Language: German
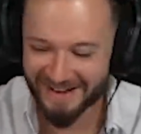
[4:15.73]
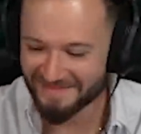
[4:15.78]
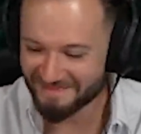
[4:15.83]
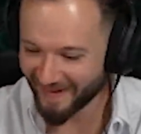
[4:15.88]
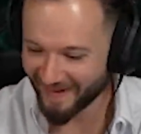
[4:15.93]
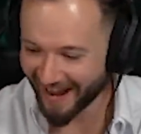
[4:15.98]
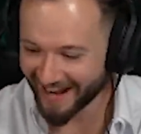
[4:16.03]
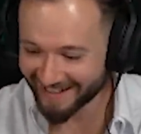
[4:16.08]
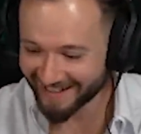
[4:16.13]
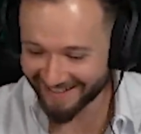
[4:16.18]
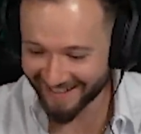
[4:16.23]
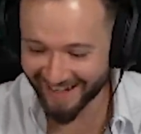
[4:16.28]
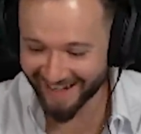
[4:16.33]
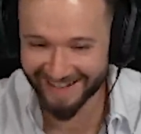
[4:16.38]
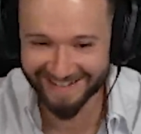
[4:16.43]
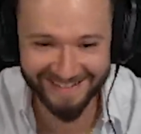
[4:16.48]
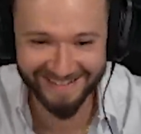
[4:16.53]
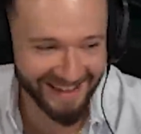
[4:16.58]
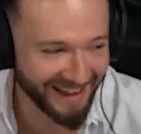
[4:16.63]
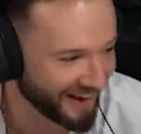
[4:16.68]
Bald
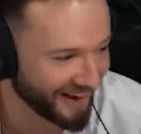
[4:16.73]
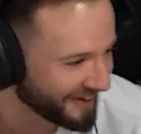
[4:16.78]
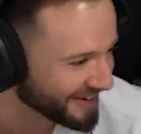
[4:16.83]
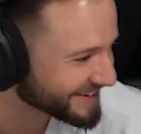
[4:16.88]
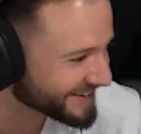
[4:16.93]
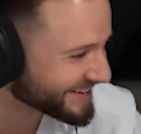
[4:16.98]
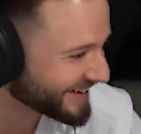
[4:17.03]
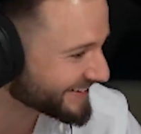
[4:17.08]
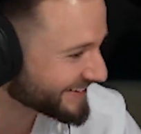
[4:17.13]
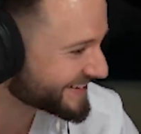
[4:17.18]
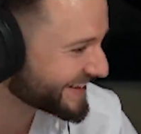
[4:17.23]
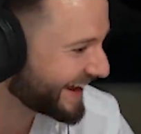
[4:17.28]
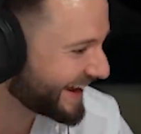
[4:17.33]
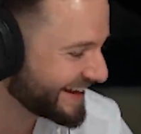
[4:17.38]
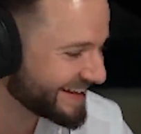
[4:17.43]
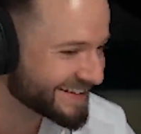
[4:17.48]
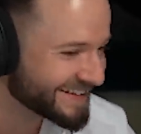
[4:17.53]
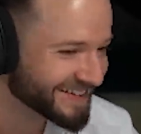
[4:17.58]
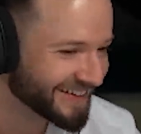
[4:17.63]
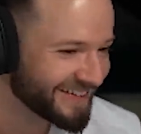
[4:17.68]
geht's raus aus der
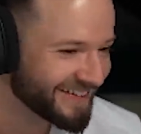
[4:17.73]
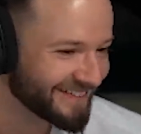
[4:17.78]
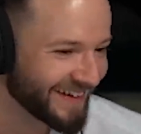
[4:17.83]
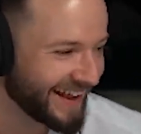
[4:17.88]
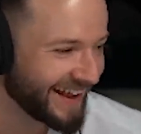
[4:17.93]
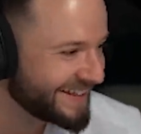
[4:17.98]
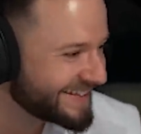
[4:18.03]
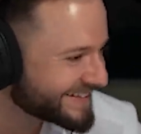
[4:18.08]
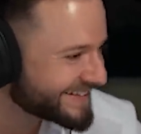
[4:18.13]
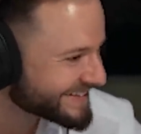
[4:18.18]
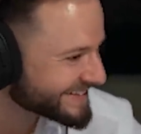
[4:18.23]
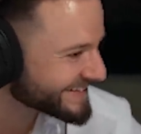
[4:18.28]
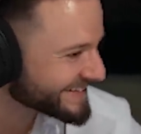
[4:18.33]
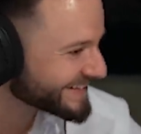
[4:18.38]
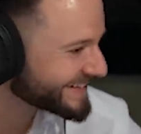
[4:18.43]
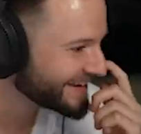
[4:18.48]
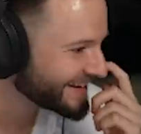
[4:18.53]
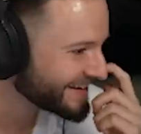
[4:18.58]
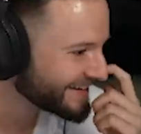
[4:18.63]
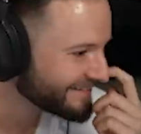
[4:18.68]
Insolvenz.
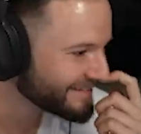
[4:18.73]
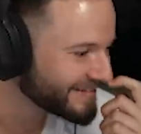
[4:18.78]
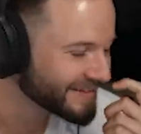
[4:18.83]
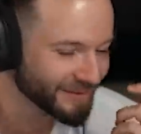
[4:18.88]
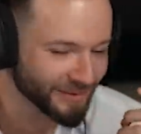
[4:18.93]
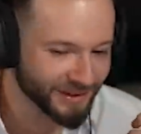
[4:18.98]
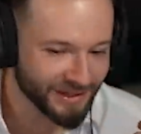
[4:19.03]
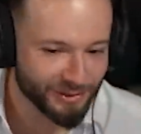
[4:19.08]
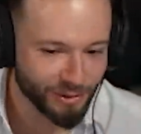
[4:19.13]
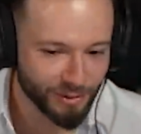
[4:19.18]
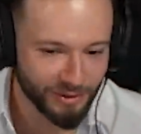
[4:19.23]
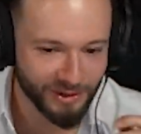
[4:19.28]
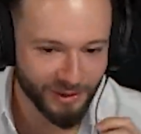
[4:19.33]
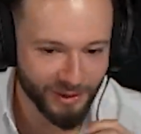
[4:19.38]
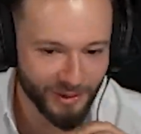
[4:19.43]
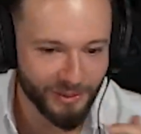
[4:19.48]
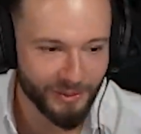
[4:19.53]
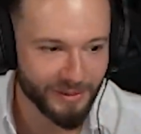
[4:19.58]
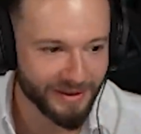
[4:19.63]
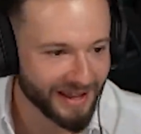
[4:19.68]
Wieso nicht 100
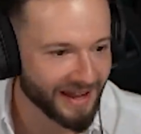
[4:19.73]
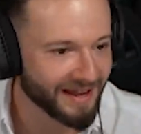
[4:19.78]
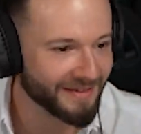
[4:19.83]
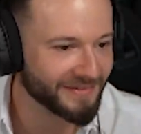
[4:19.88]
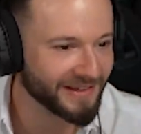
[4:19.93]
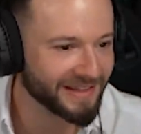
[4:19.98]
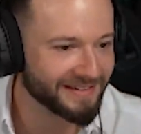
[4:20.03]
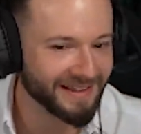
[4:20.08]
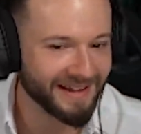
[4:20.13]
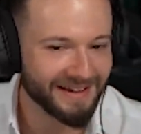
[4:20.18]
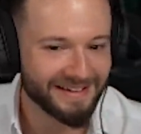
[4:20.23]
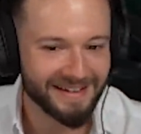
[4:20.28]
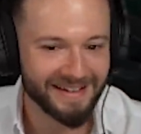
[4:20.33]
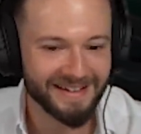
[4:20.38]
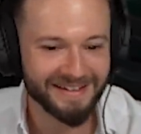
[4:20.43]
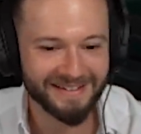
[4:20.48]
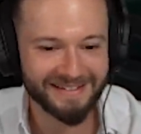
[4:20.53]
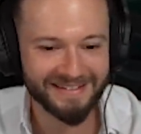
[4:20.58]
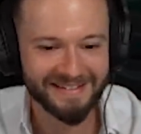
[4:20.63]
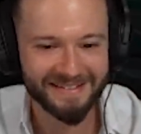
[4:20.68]
Euro? Ja, wie gesagt
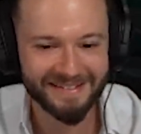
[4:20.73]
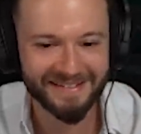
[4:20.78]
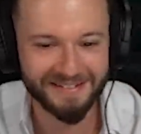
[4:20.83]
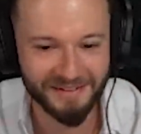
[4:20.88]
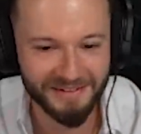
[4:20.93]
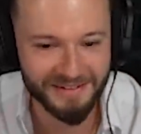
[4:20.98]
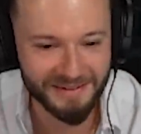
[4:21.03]
halt, es ist noch nicht